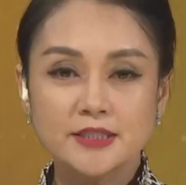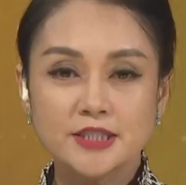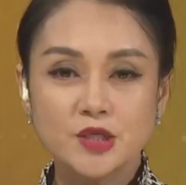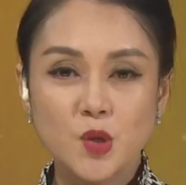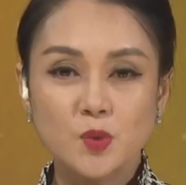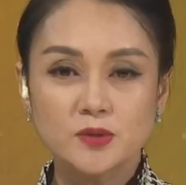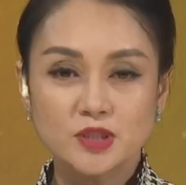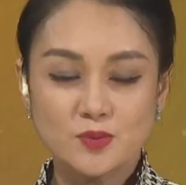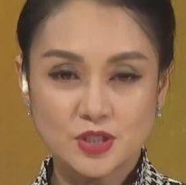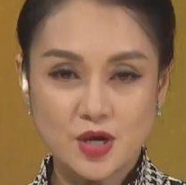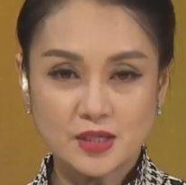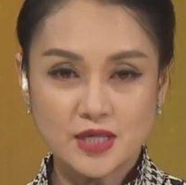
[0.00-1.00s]
Chi cục trồng
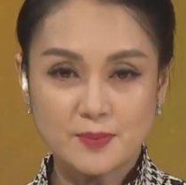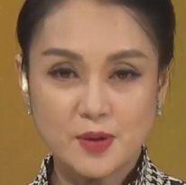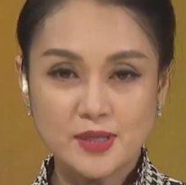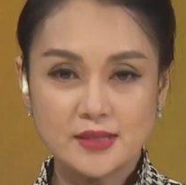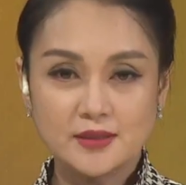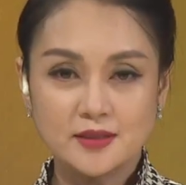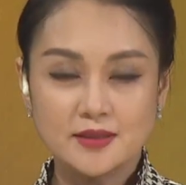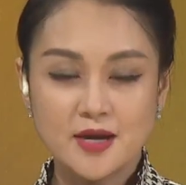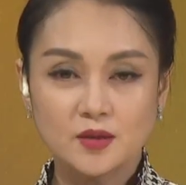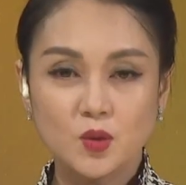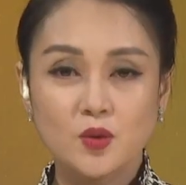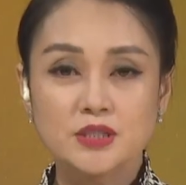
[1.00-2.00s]
trọt và bảo vệ thực vật
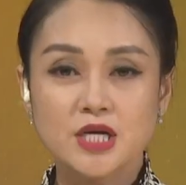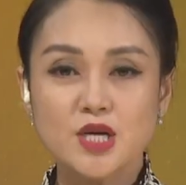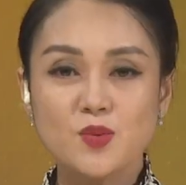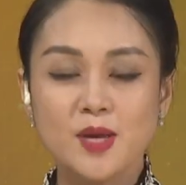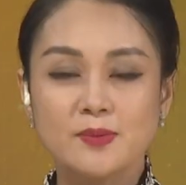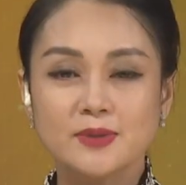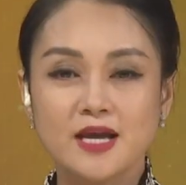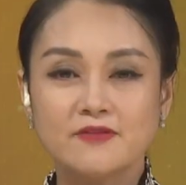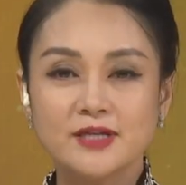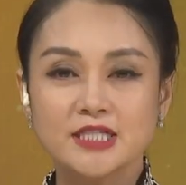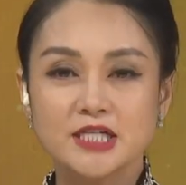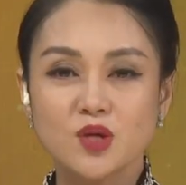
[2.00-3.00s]
thuộc Sở Nông nghiệp và
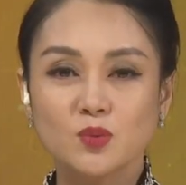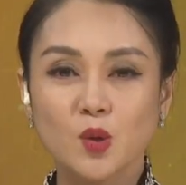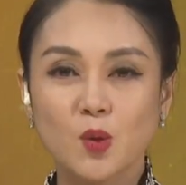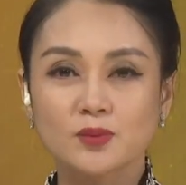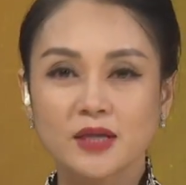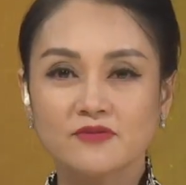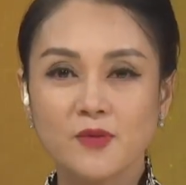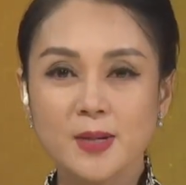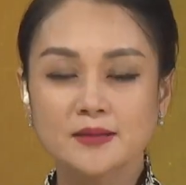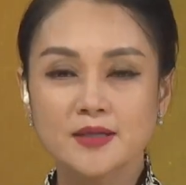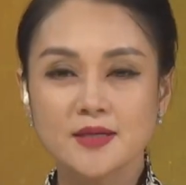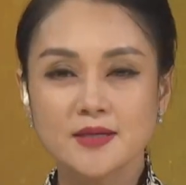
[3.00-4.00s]
Phát triển nông thôn thành phố
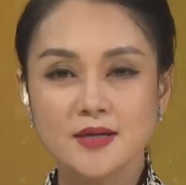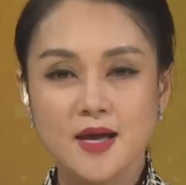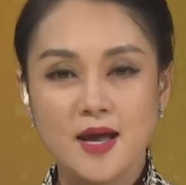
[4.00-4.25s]
Cần Thơ